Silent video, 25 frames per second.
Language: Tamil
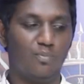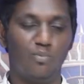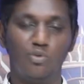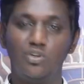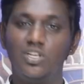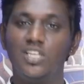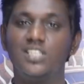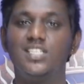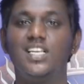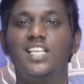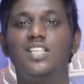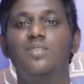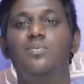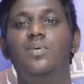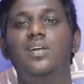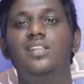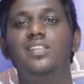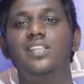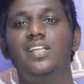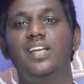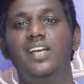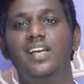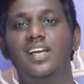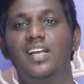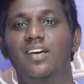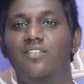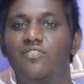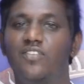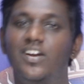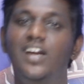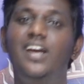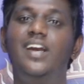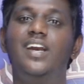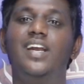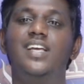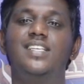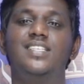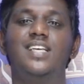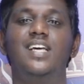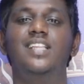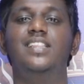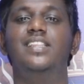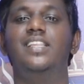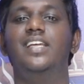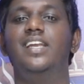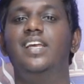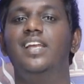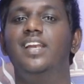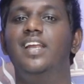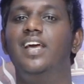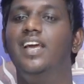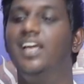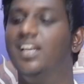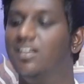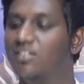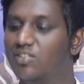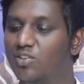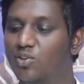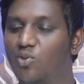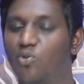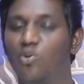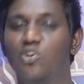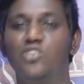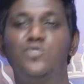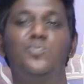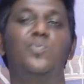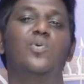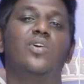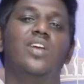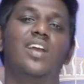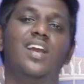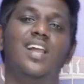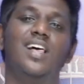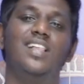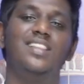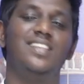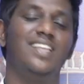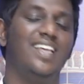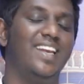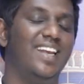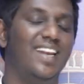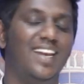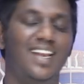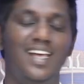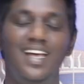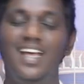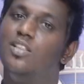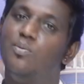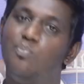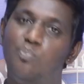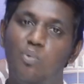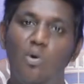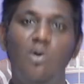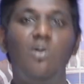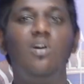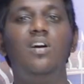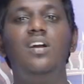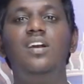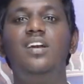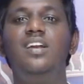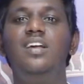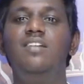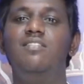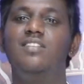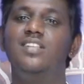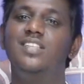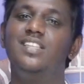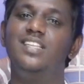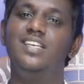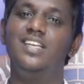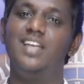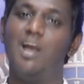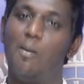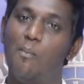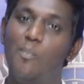முட்டை சாதமானு தெரியல ஃப்ரைட் ரைஸான்னு தெரியல இல்லை வந்து கோஸ் பொரியலாக தெரியல இது பொங்கல்னு வந்து